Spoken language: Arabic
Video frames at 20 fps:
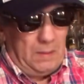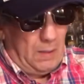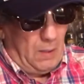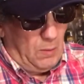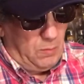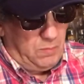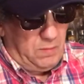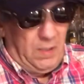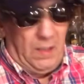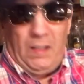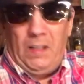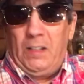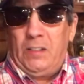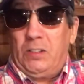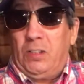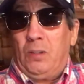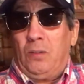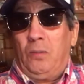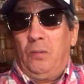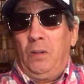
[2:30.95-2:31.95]
اودي
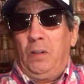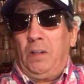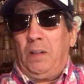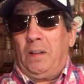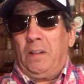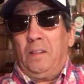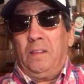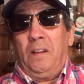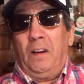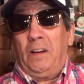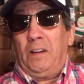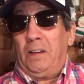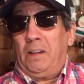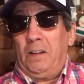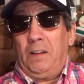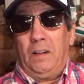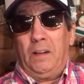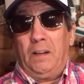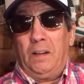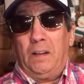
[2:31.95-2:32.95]
اش نقول لك الله
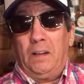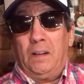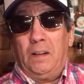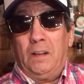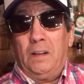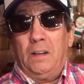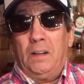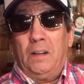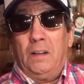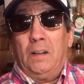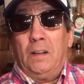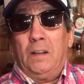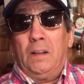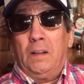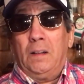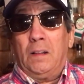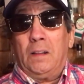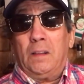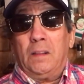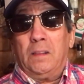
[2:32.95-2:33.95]

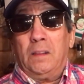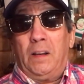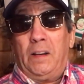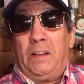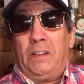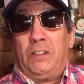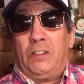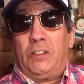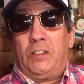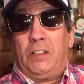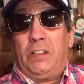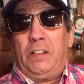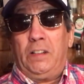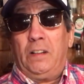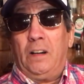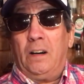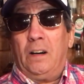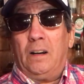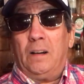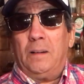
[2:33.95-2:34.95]
الله
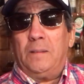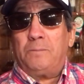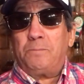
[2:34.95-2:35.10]
ينجينا